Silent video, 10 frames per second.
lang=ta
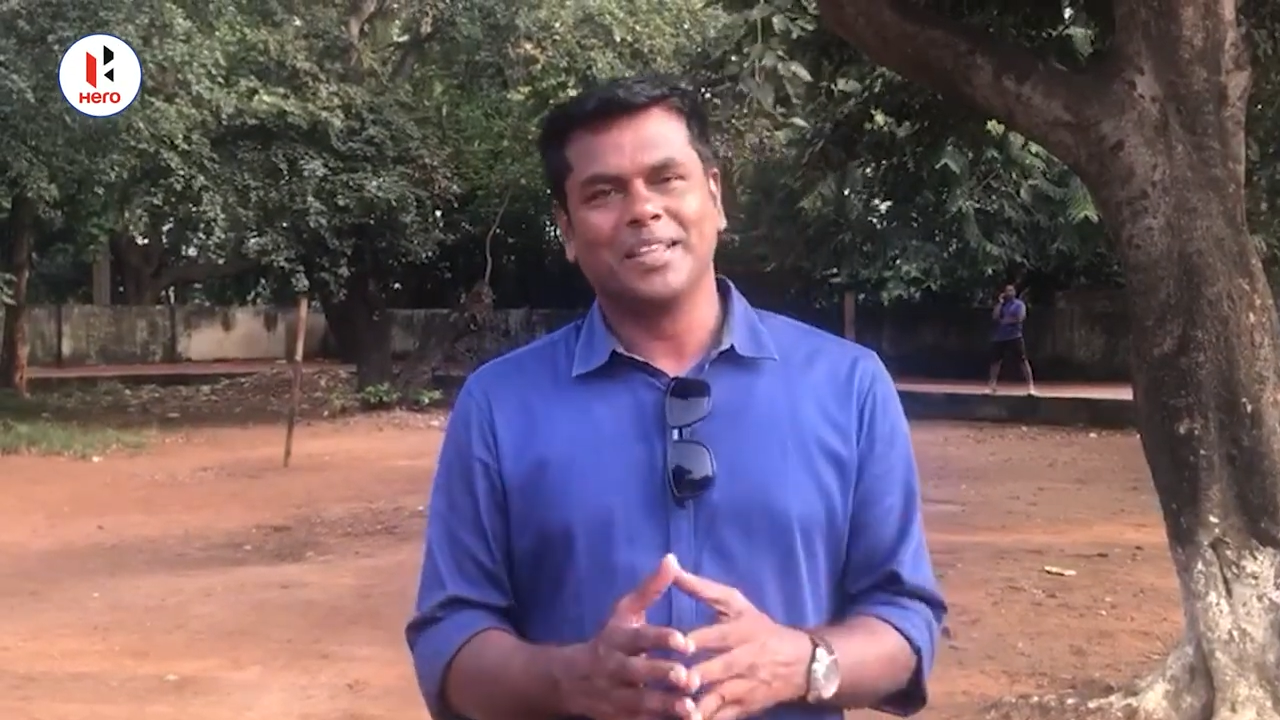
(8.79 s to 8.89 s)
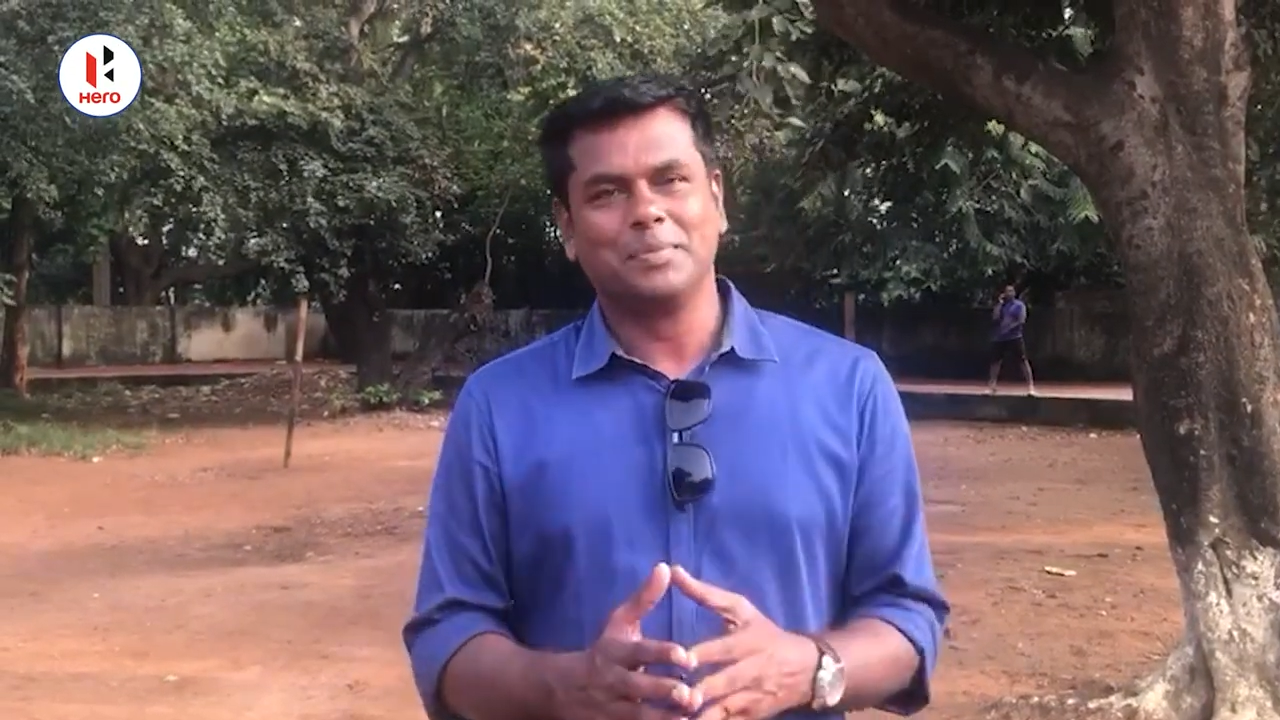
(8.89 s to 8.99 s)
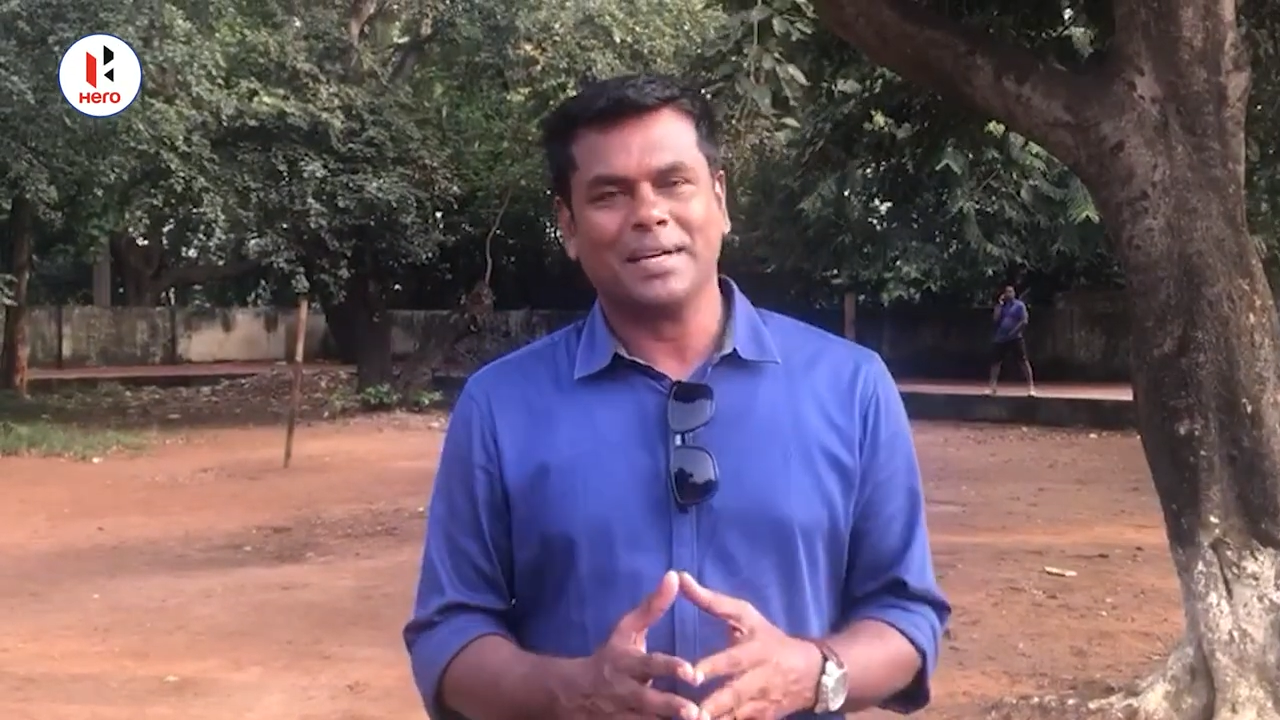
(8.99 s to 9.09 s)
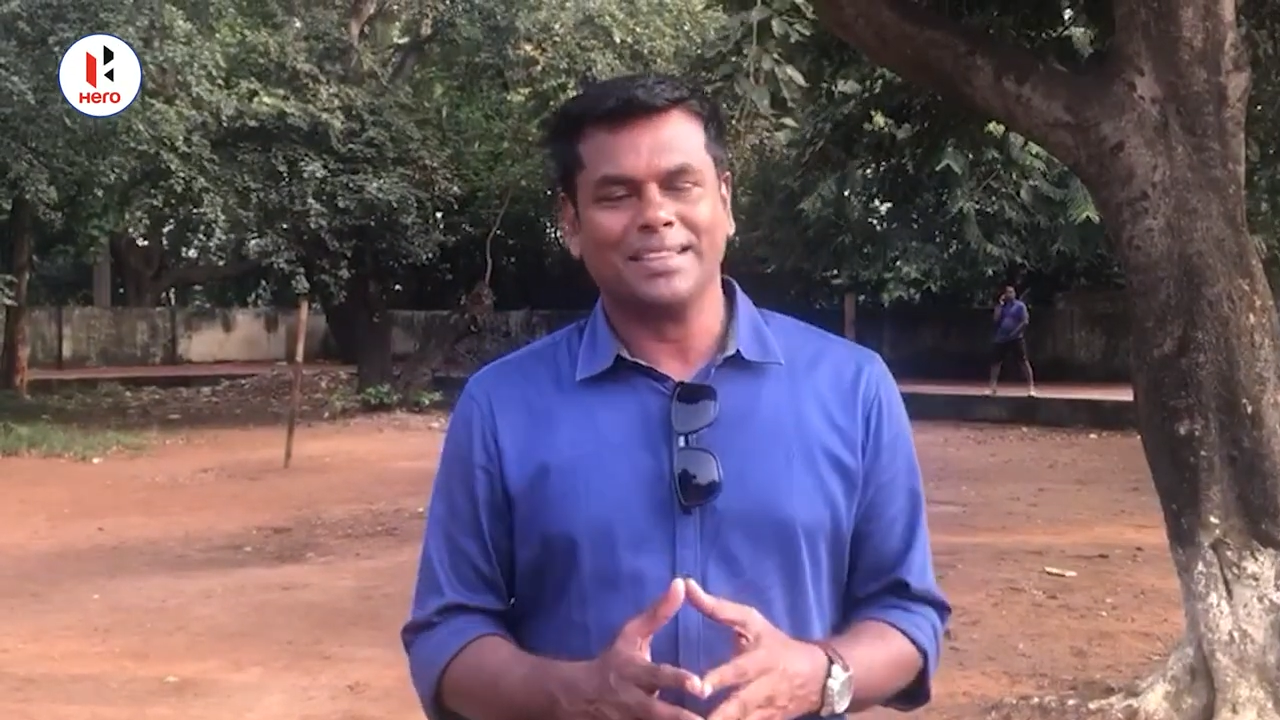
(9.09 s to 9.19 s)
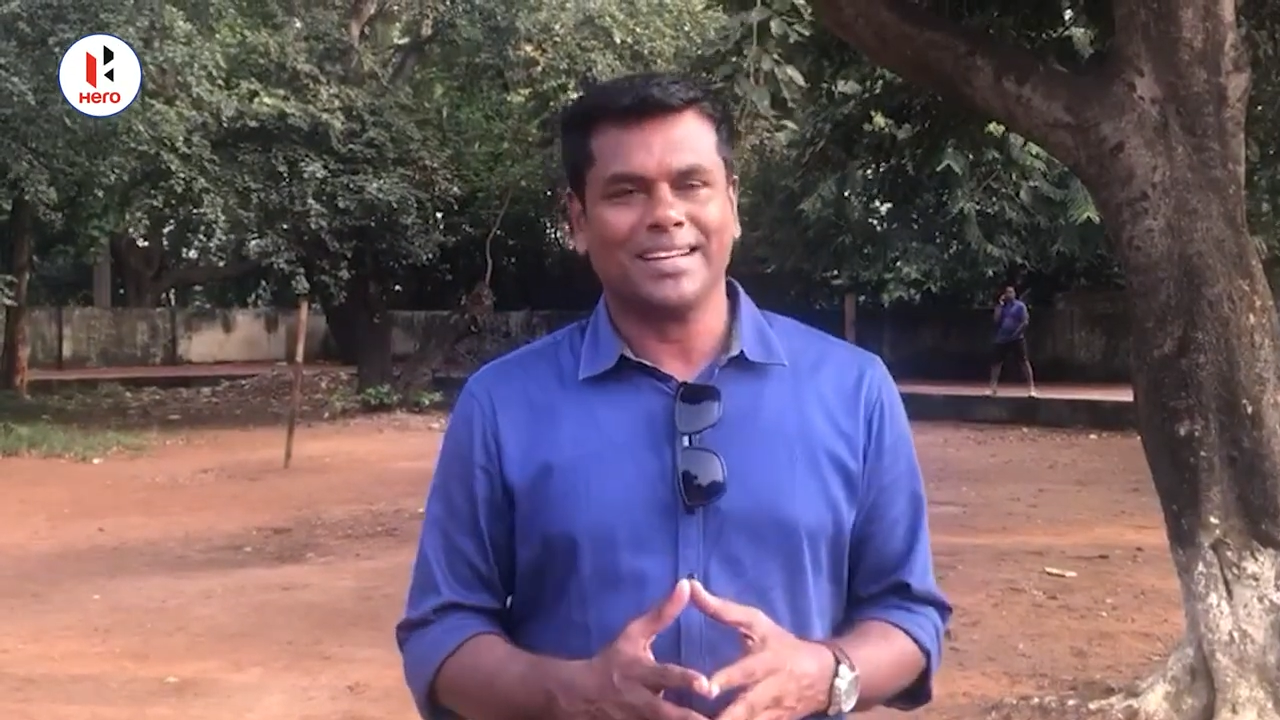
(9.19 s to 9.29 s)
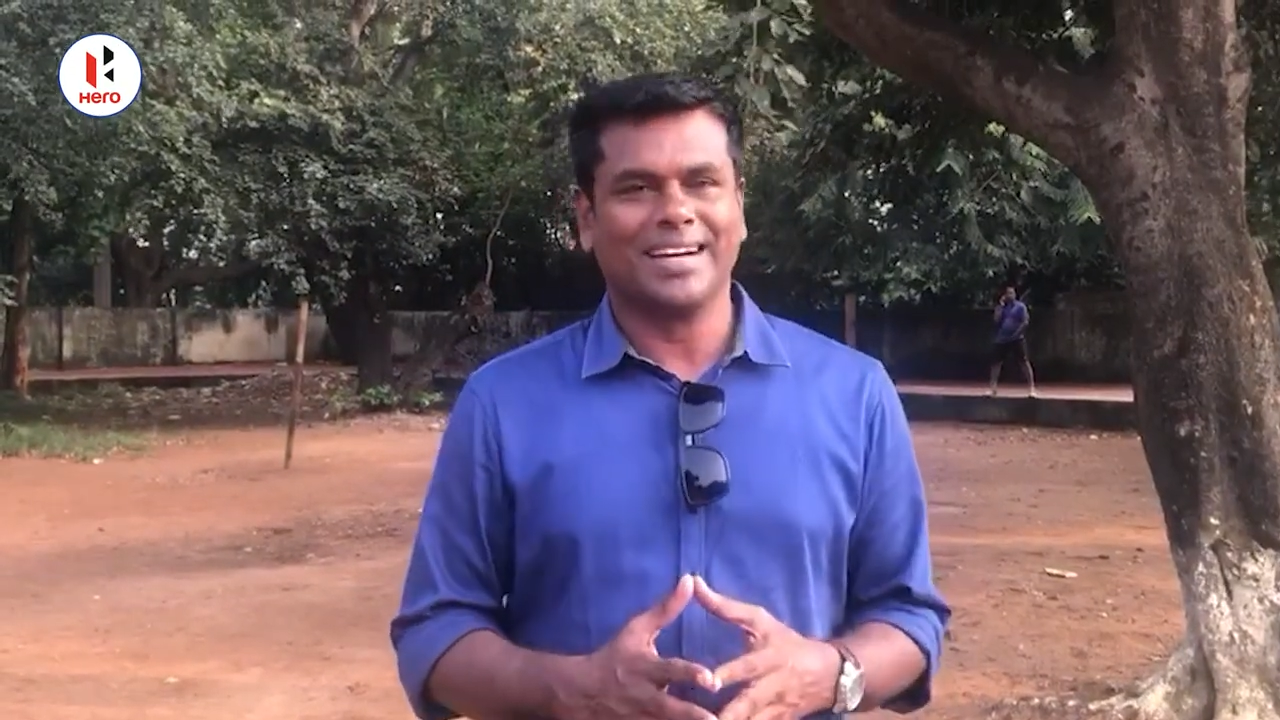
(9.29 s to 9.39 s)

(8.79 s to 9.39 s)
எதிர்பார்த்து